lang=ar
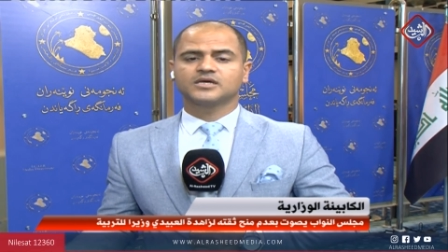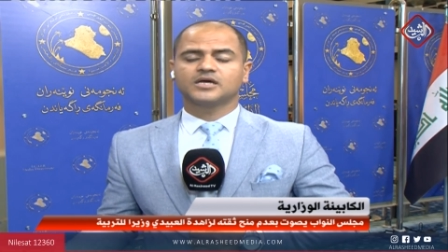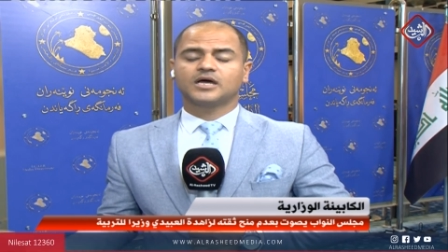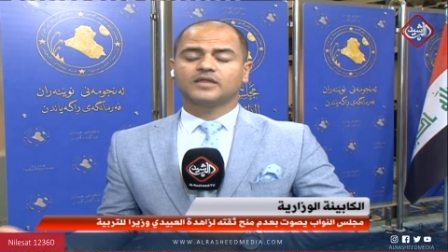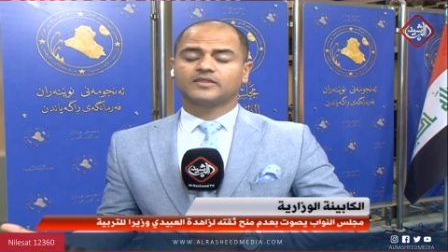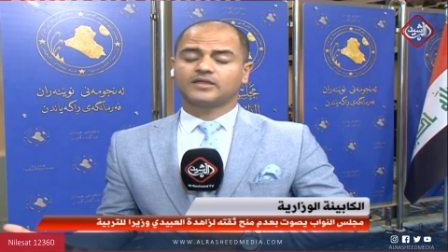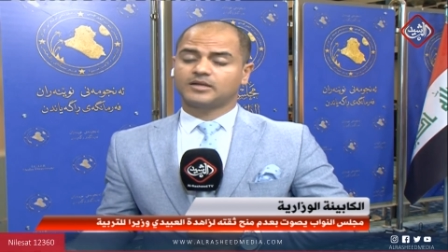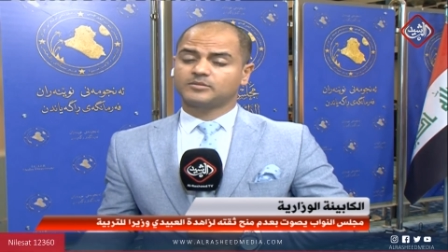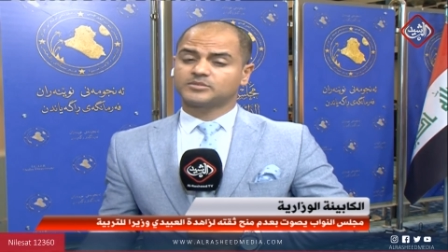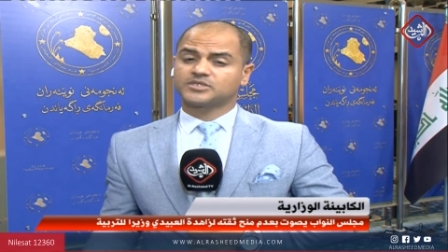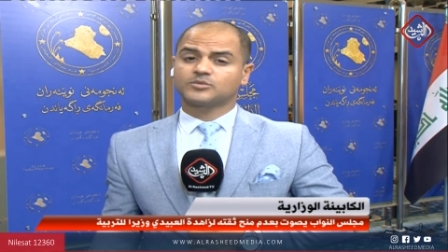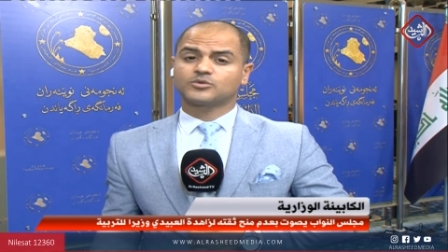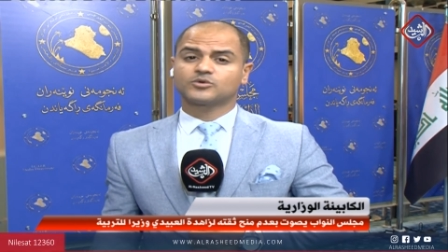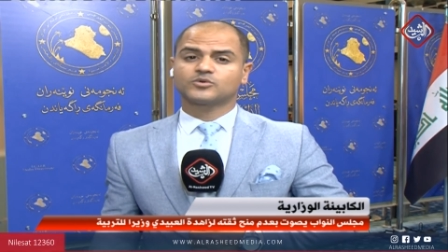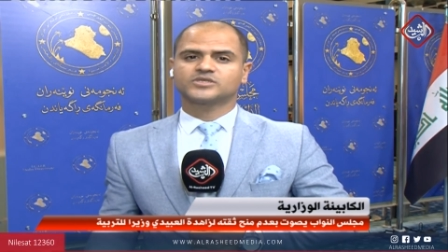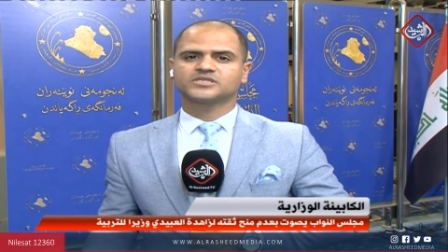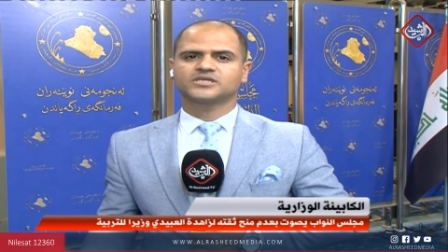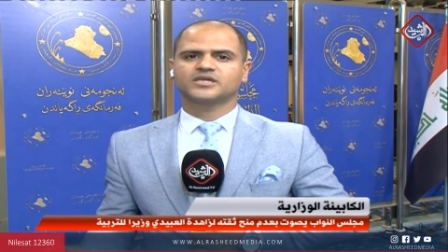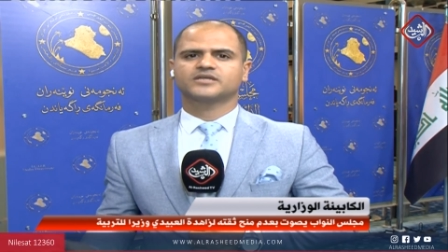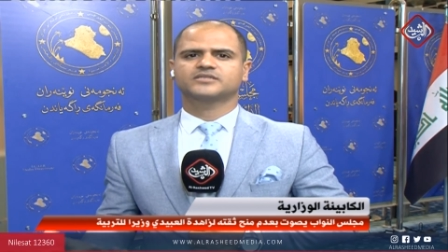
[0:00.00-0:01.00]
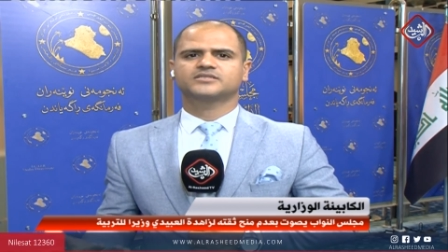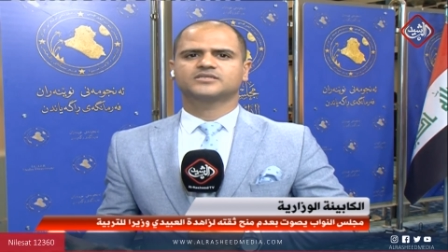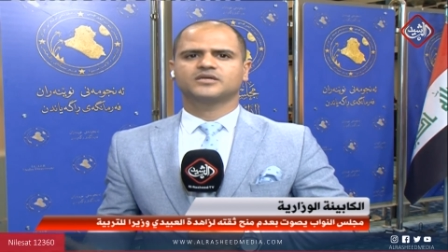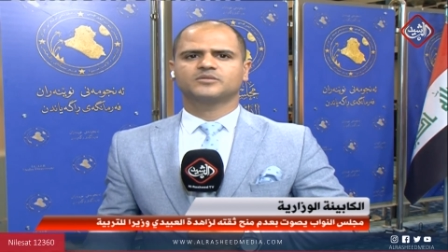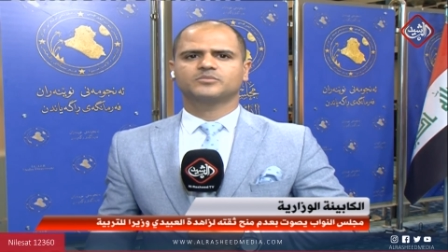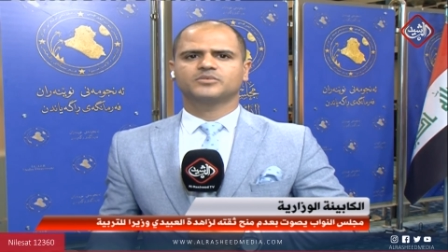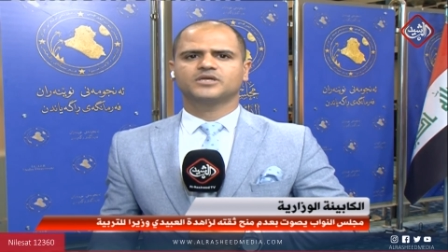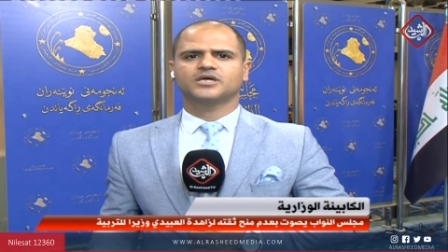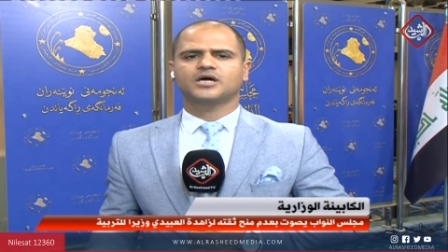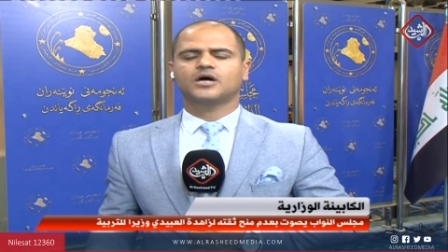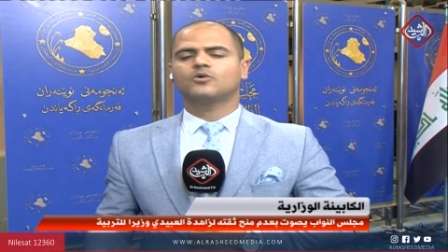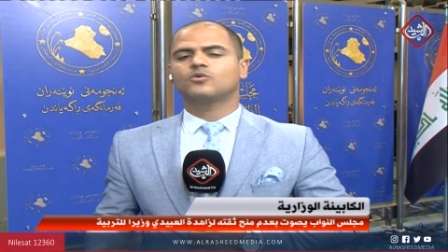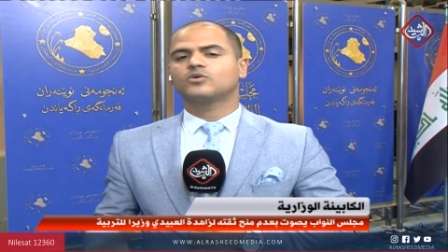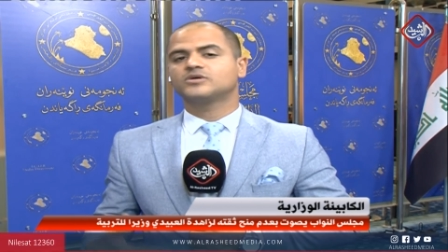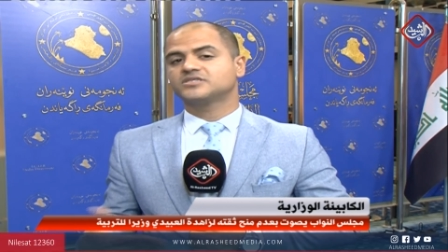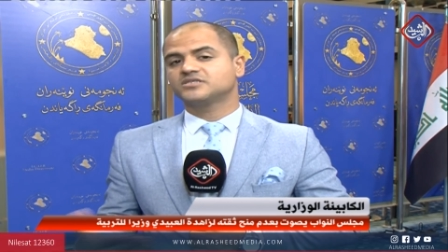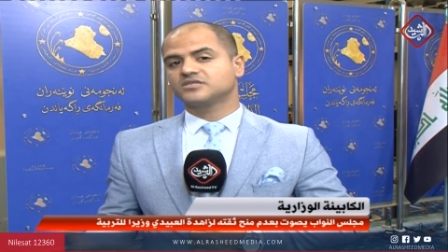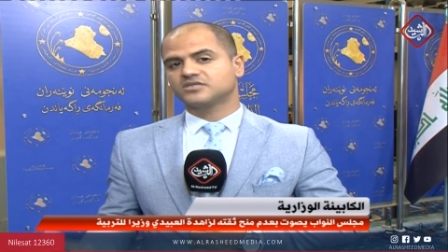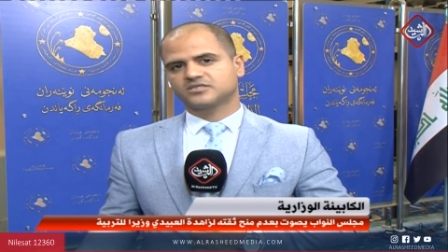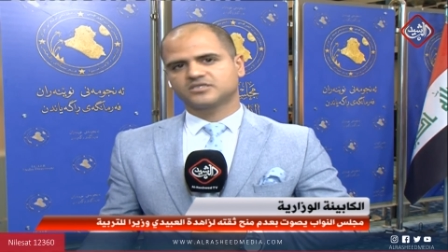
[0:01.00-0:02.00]
إذا لم تمر وزير التربية أو
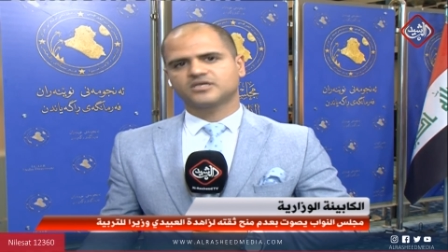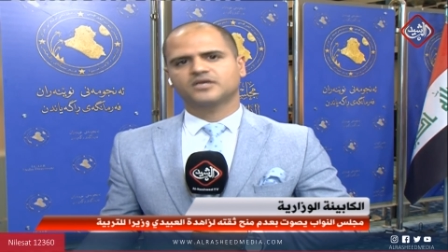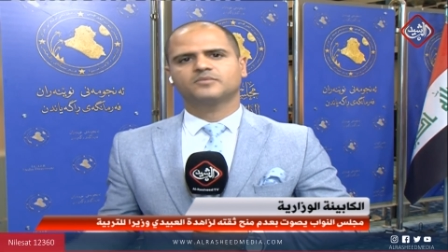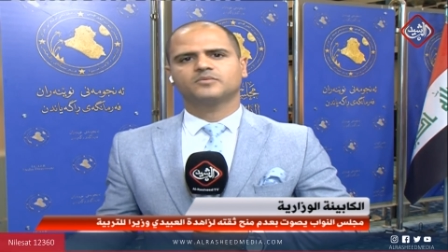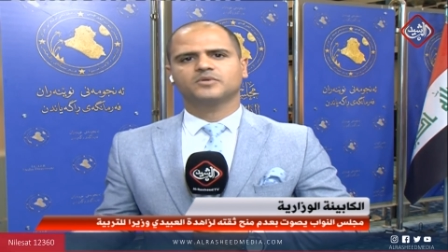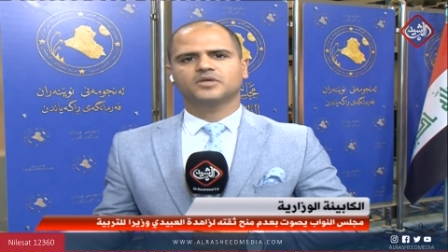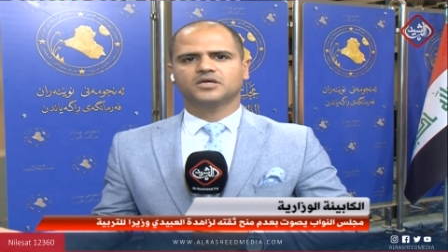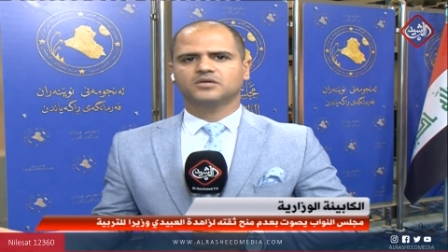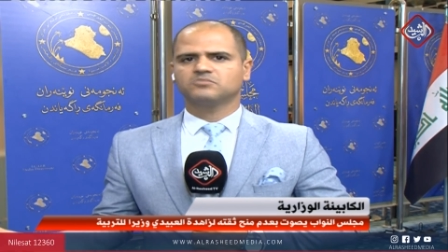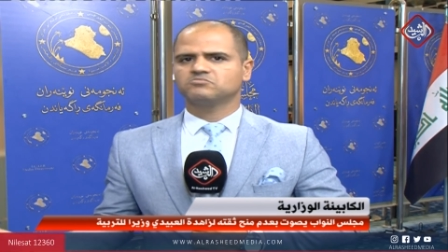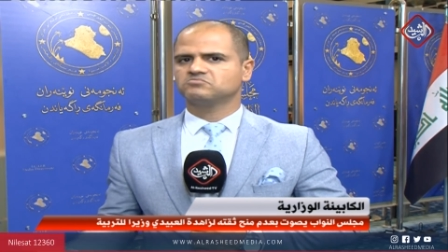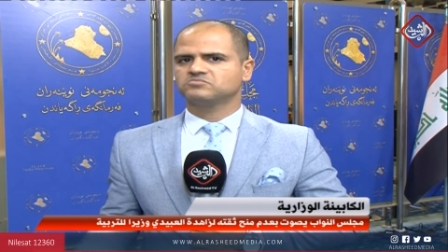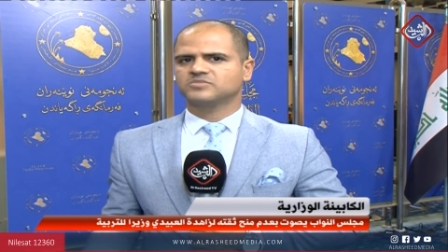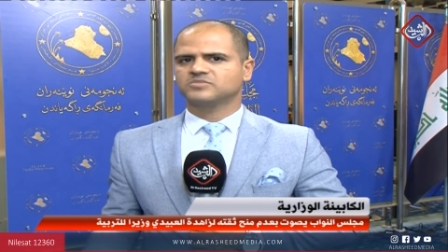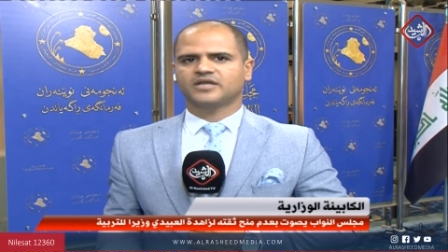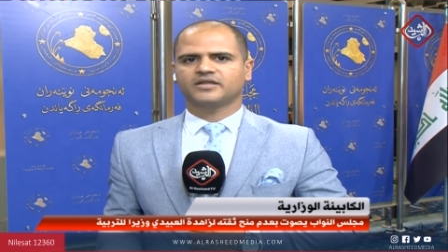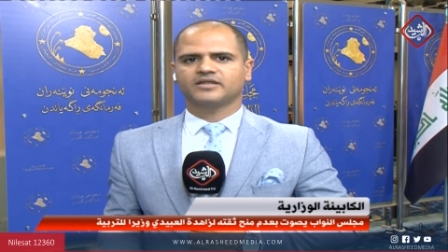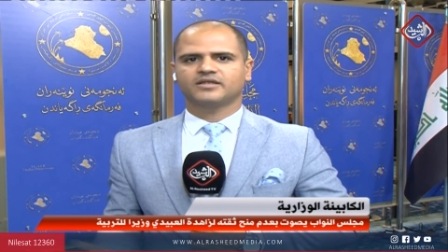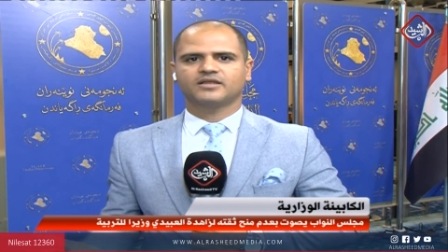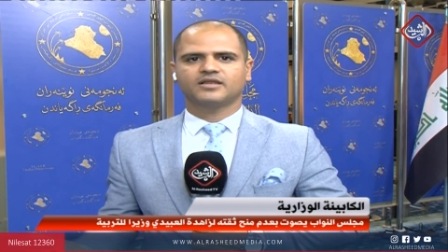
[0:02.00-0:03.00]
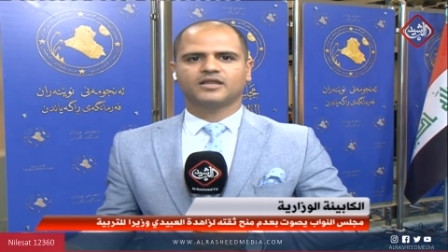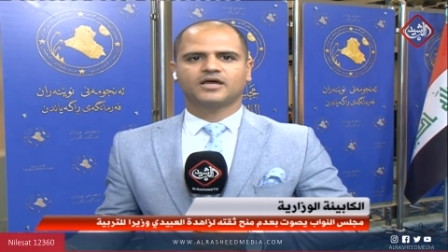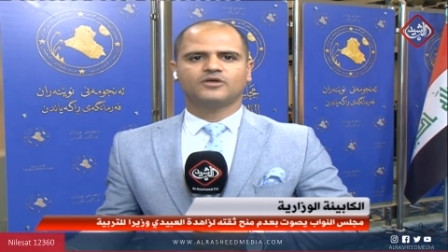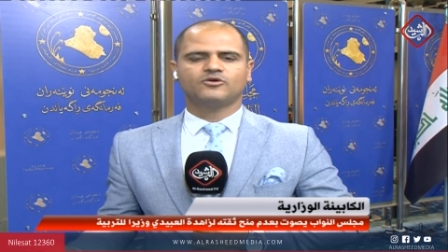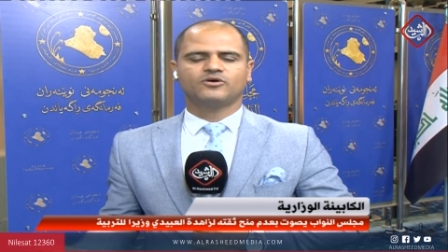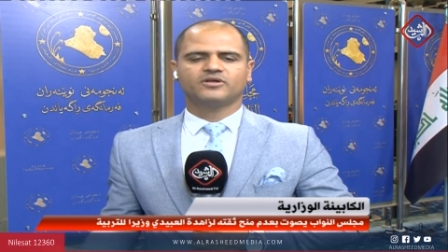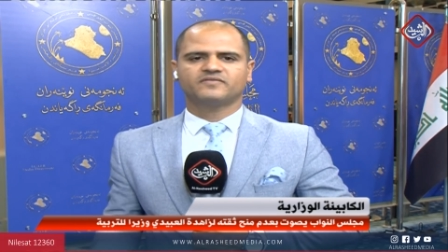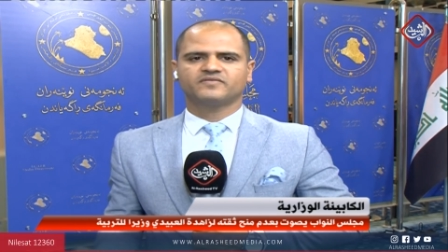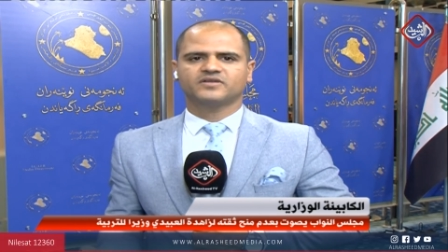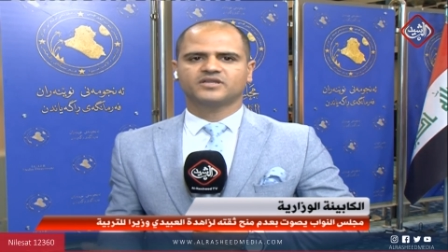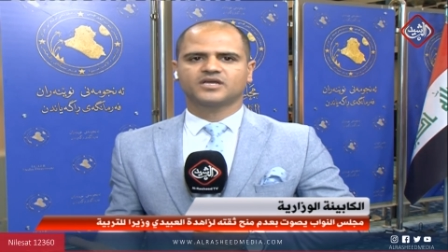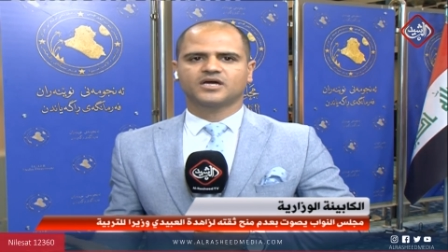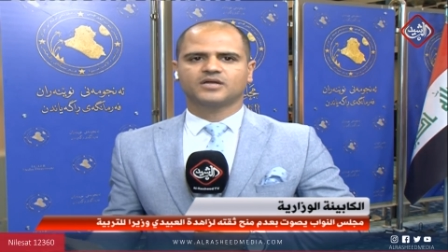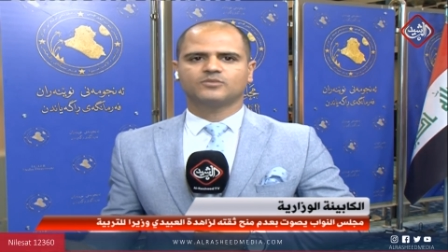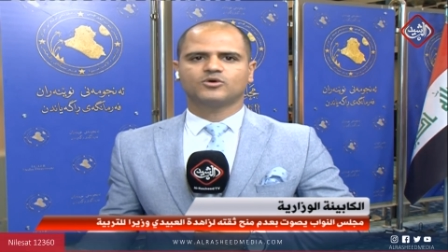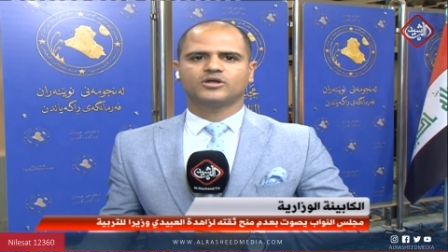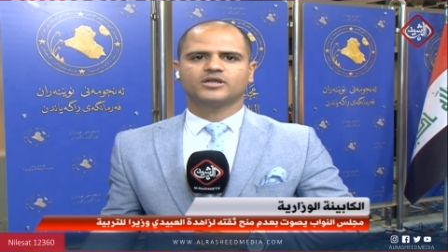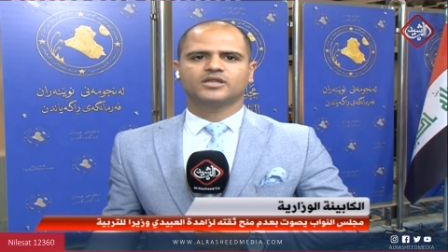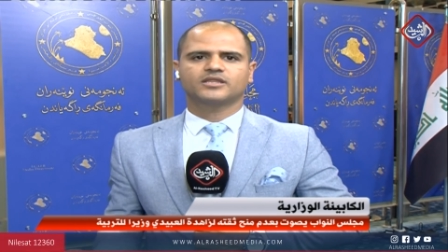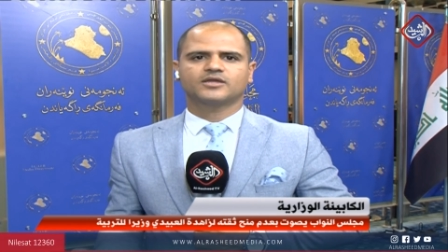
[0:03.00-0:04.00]
وزير التربية يعني لا يعرف إن كان
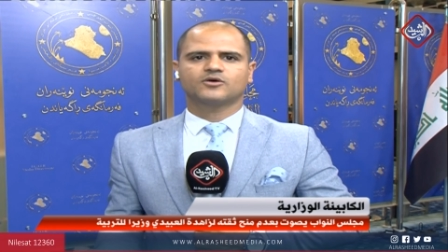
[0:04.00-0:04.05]
مؤنث أو